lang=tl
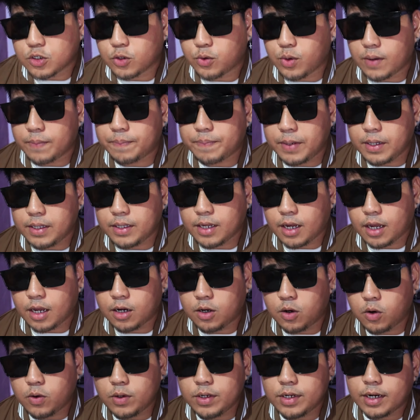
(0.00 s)
So, ang
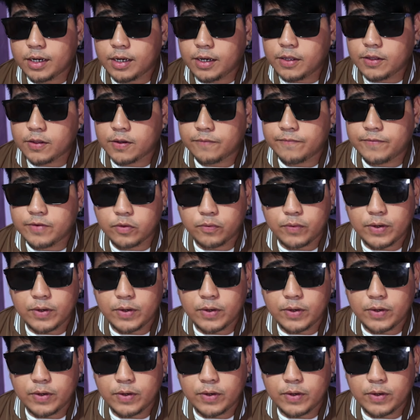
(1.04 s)
pinaka-goal ng interview